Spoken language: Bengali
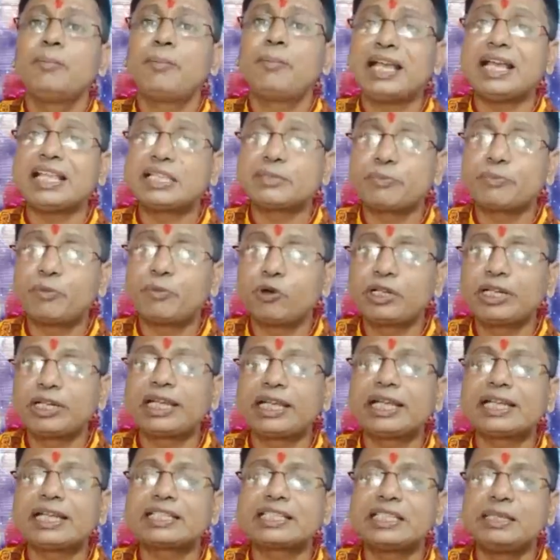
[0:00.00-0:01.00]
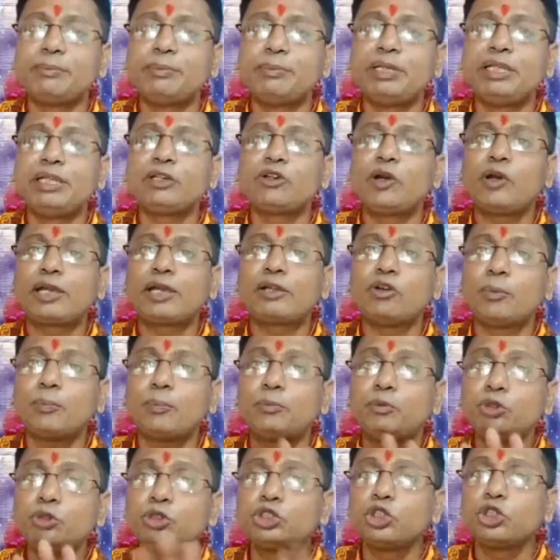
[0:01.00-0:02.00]
বা স্ফটিকের শিবলিঙ্গ এগুলো
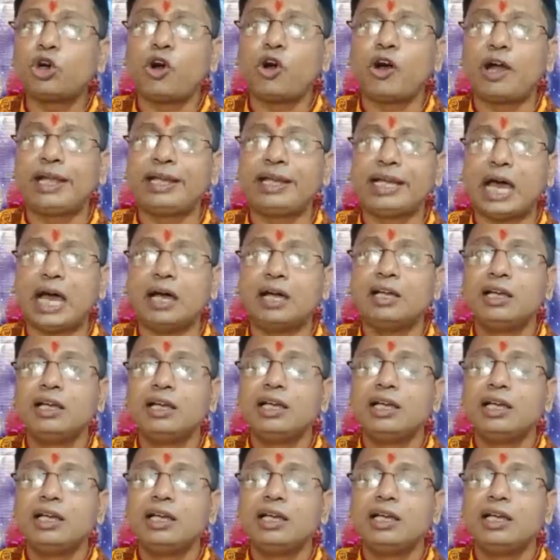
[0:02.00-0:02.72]
পুজো হয় না